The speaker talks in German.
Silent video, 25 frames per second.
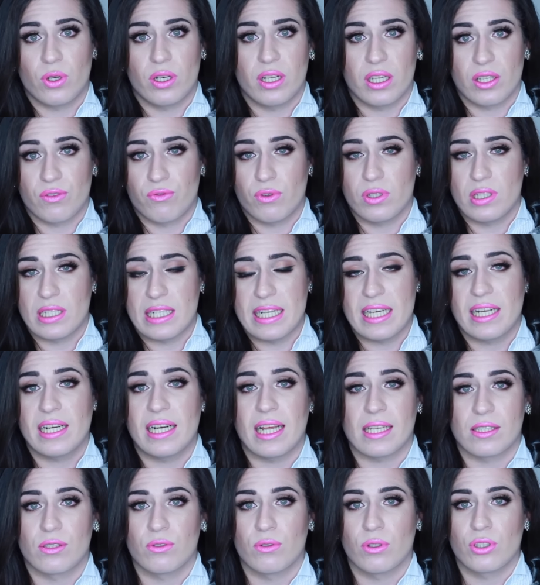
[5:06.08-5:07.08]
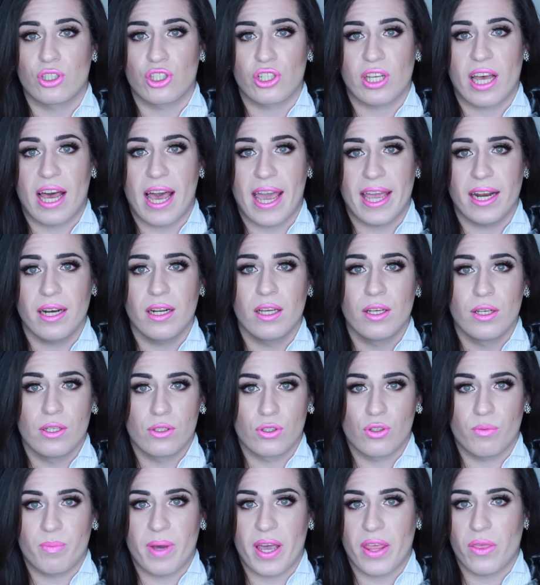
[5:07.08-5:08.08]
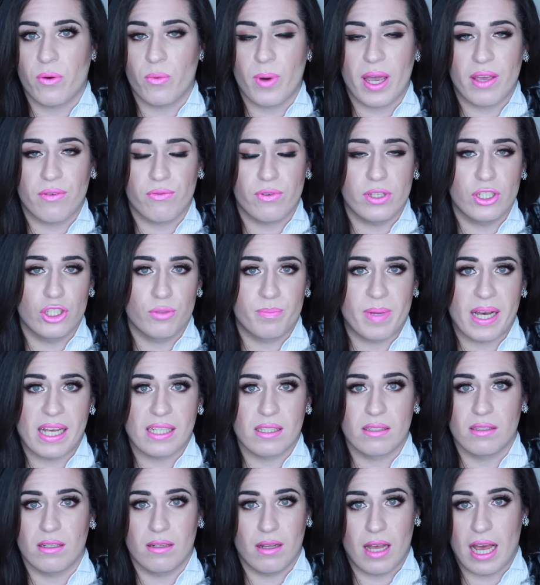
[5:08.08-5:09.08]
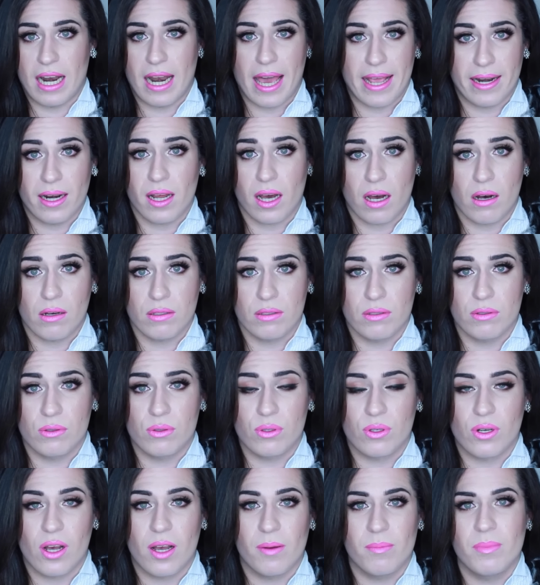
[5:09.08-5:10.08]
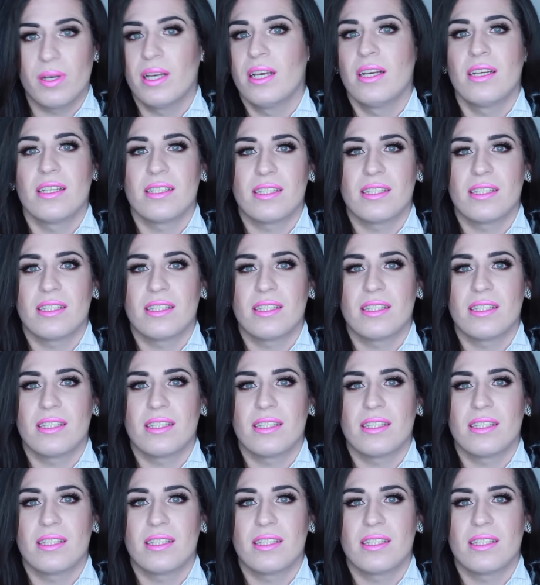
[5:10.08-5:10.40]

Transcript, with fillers: würde, ich würde es liegen lassen und schreien. So, by the way, viel Spaß, allein nach Hause zu kommen.